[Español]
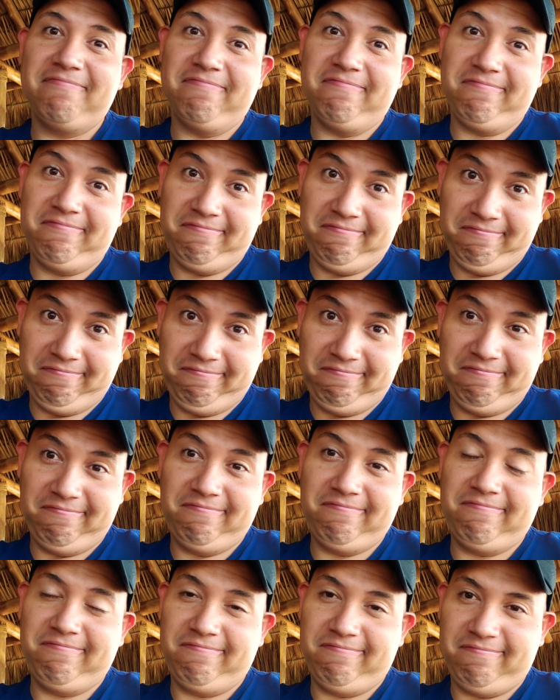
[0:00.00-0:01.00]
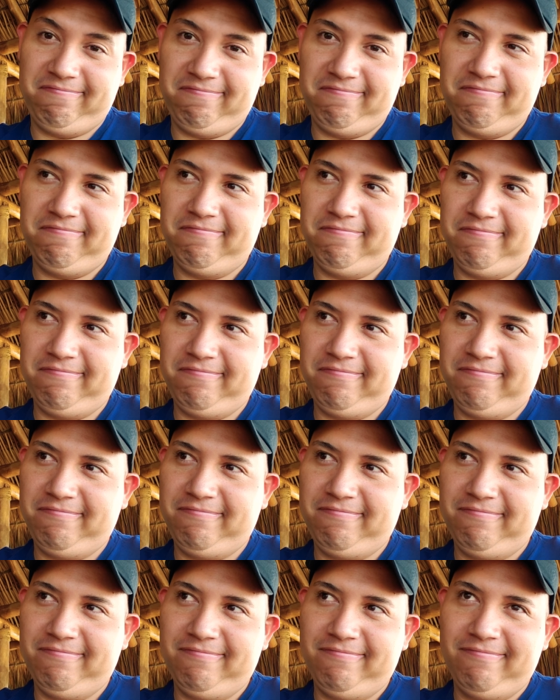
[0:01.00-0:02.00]
que eh,
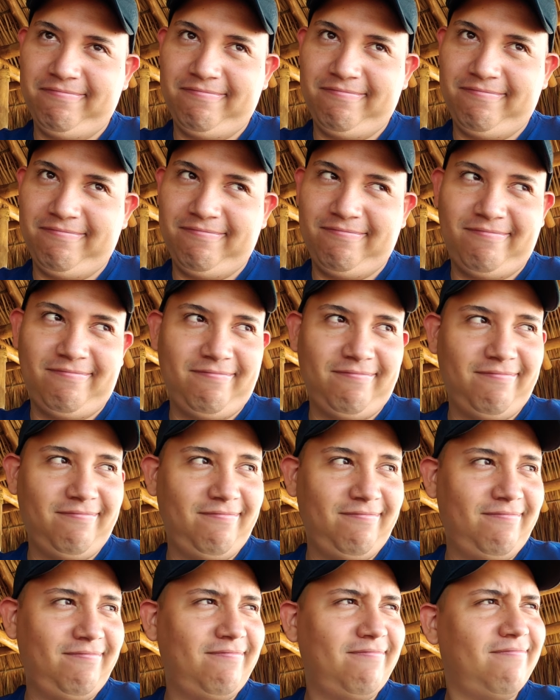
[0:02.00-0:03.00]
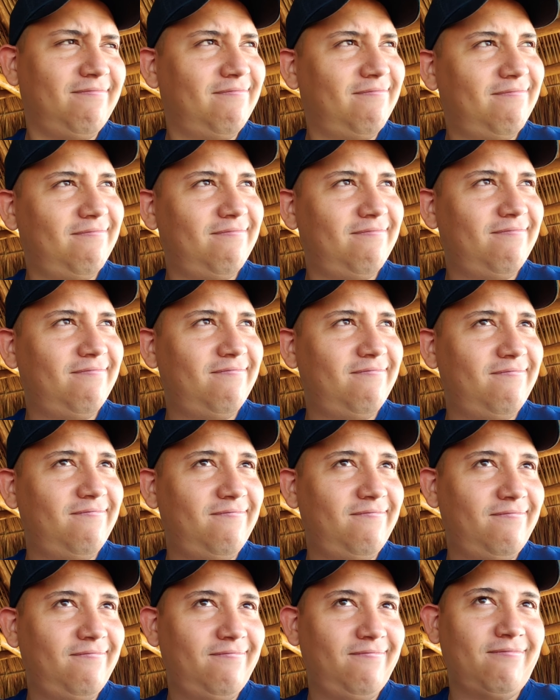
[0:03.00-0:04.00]
estaba también algo
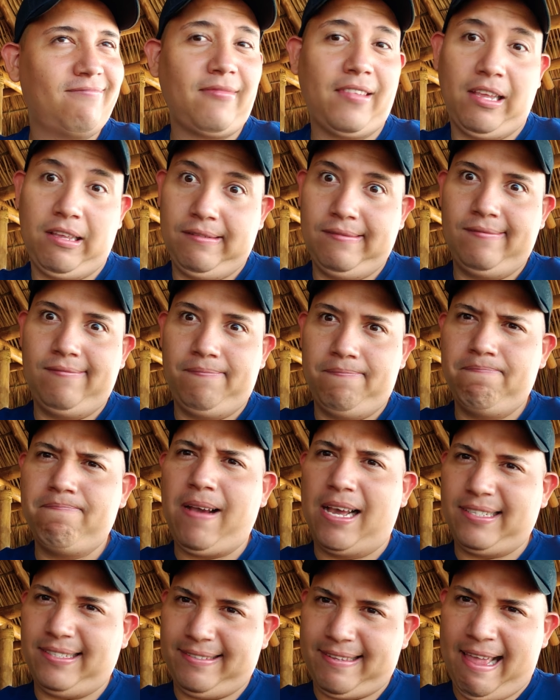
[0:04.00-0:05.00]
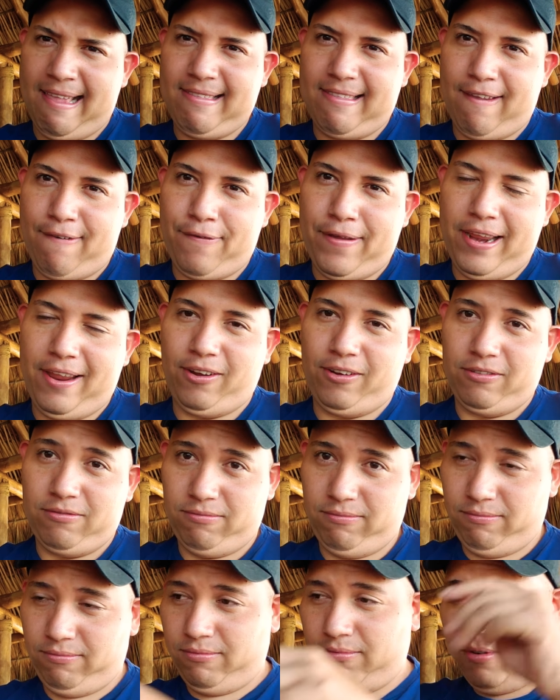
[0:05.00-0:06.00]
frío en el cuarto. Bastante frío.
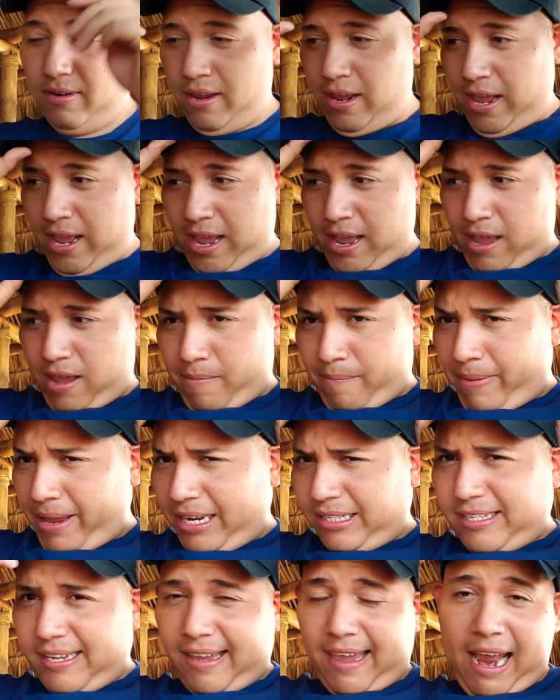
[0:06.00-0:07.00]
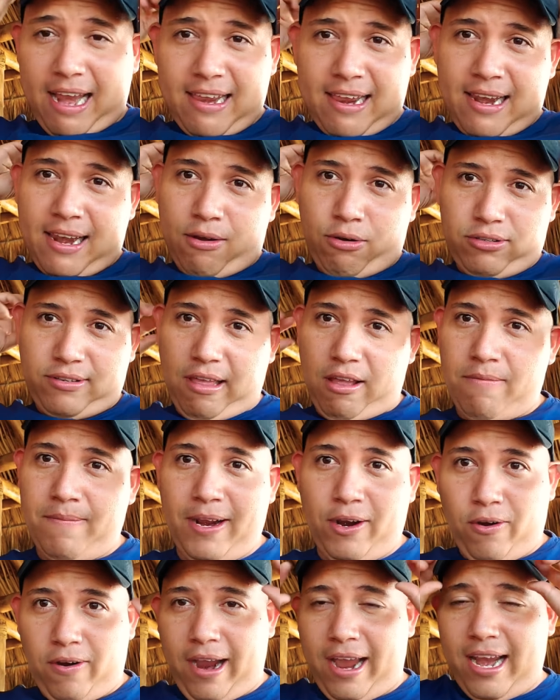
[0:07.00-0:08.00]
Así que... Parece que a alguien le gusta
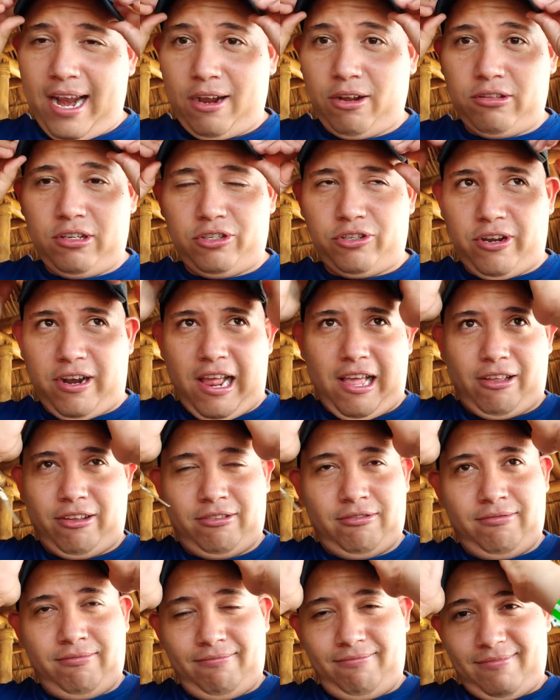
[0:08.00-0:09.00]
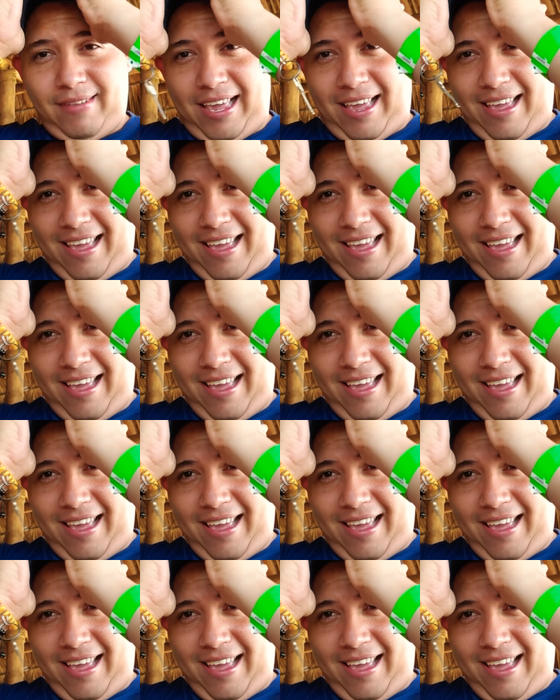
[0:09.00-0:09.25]
dormir con aire acondicionado. Nos